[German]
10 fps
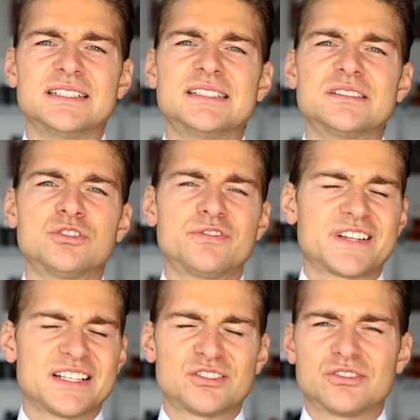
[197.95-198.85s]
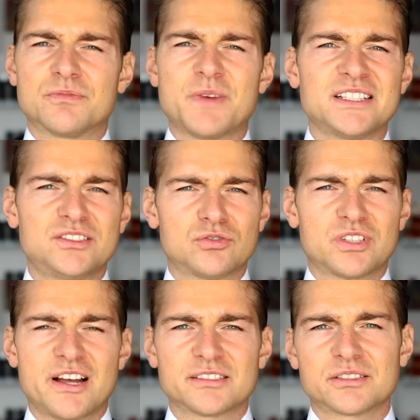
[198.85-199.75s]
Diesen Duft kannst du zum Anzug
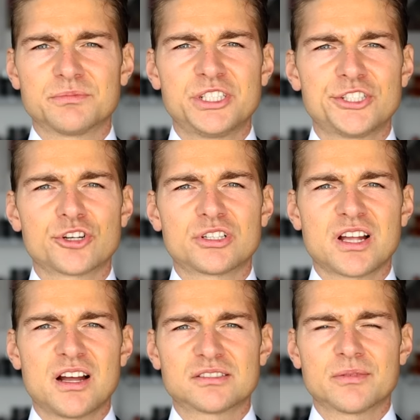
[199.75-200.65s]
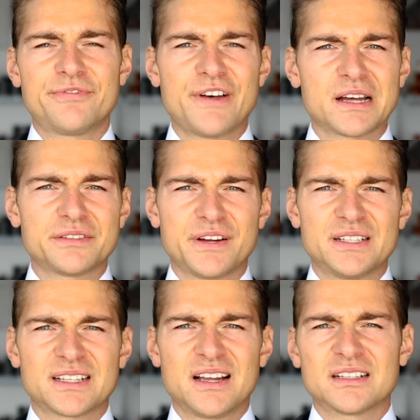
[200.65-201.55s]
tragen, zum T-Shirt tragen, zum
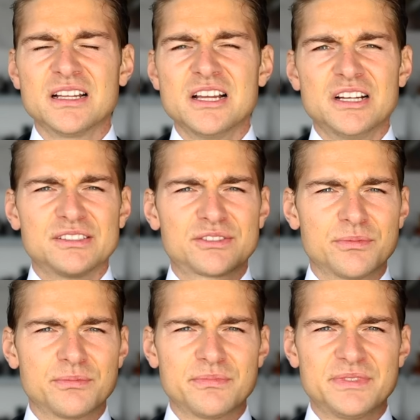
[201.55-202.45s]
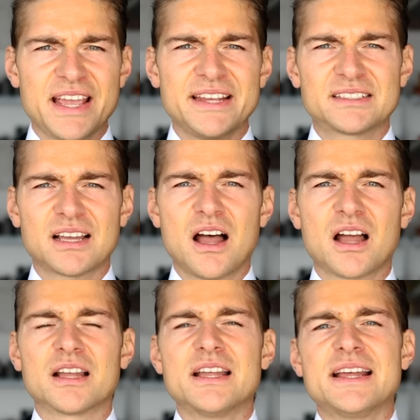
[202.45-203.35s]
Fahrradfahren tragen, zum Date
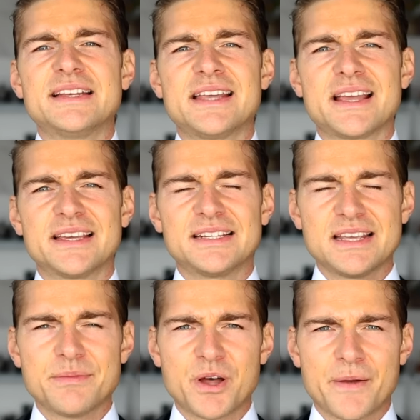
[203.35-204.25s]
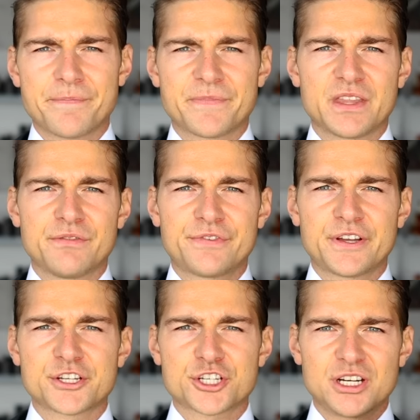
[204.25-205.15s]
tragen. Der geht immer.
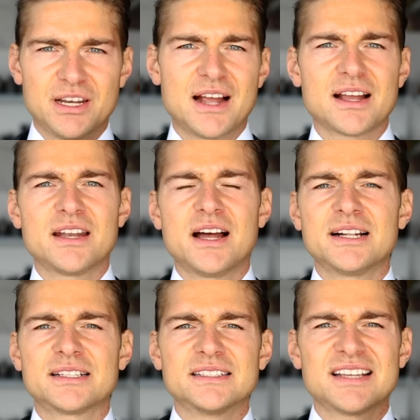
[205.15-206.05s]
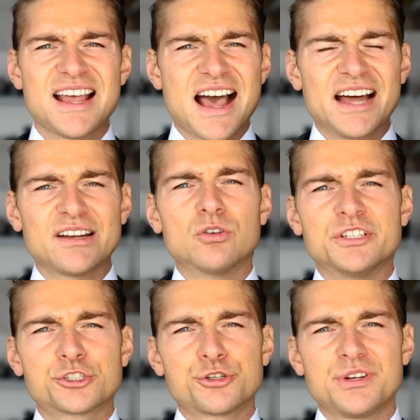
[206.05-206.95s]
Frisch, langanhaltend, hat auch
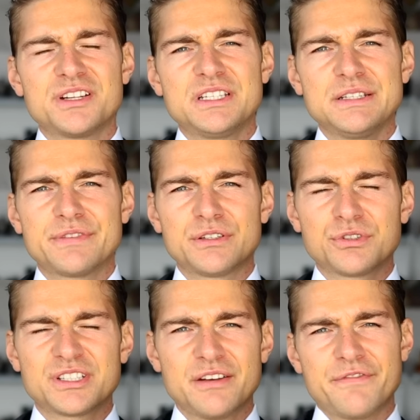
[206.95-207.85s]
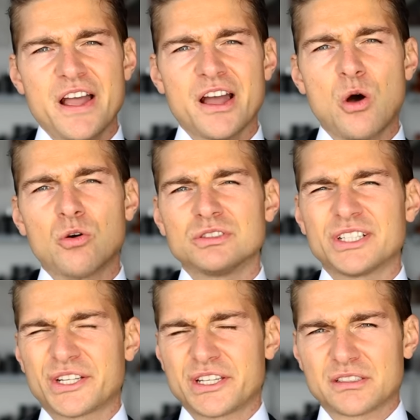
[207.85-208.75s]
eine schöne Tiefe durch den Weihrauch und
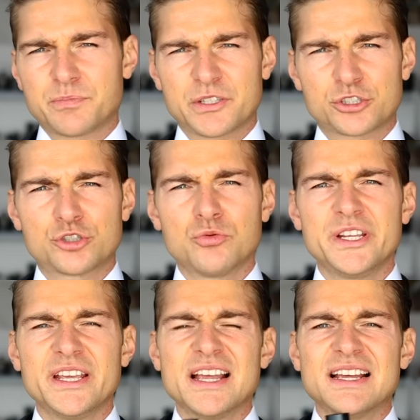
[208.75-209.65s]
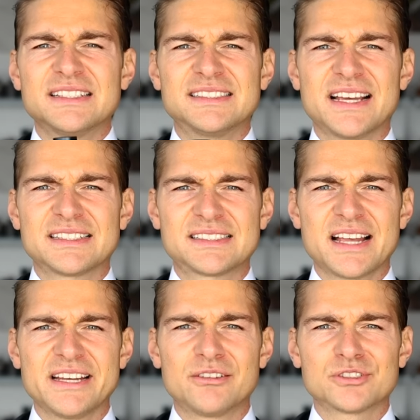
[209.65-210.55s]
durch das Patchouli. Sehr
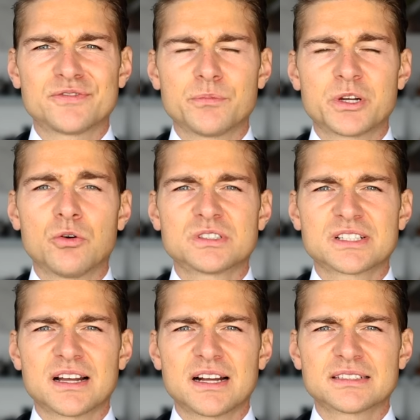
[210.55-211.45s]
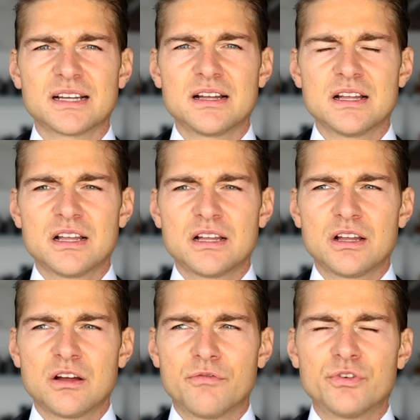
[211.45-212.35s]
zeitlos vom Geruchscharakter.
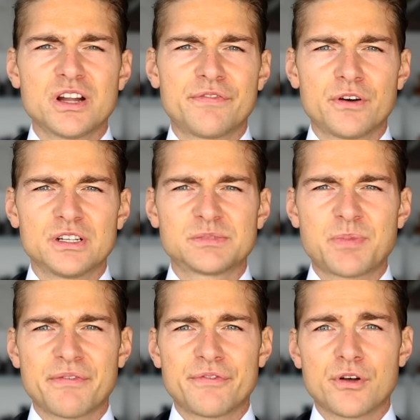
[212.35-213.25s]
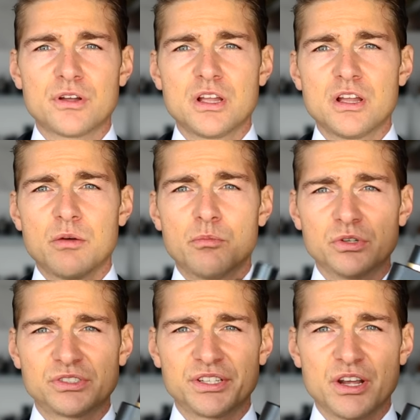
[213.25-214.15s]
Wundervolles Parfum.
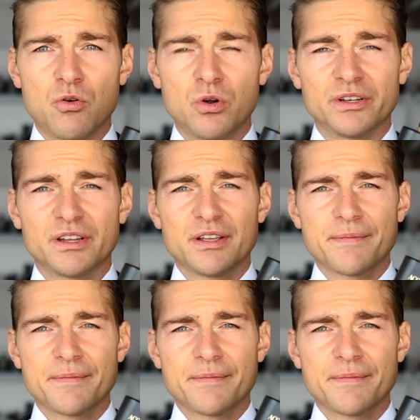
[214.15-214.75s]
Musst du dir holen.